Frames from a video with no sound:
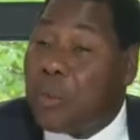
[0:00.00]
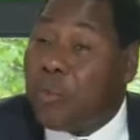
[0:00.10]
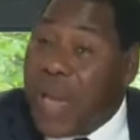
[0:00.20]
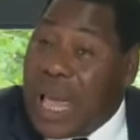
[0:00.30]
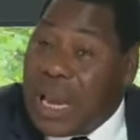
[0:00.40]

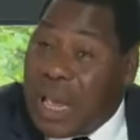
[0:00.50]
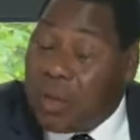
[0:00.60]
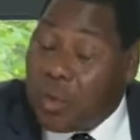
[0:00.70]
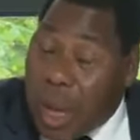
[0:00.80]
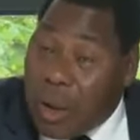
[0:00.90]

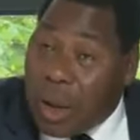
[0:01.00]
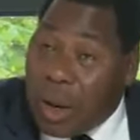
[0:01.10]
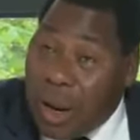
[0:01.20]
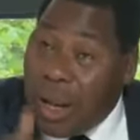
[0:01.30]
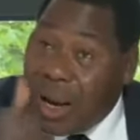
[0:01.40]
euh,
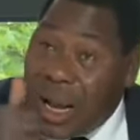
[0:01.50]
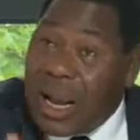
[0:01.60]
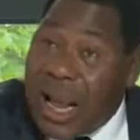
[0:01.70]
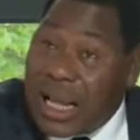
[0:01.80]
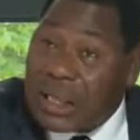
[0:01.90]
régler
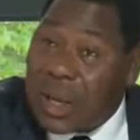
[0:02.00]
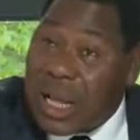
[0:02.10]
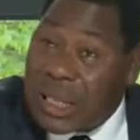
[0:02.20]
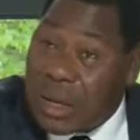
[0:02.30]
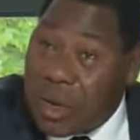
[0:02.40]
la question de la
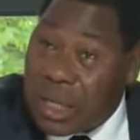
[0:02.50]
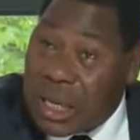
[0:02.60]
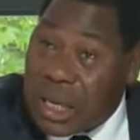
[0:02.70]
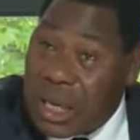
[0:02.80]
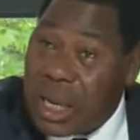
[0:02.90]
sécurité,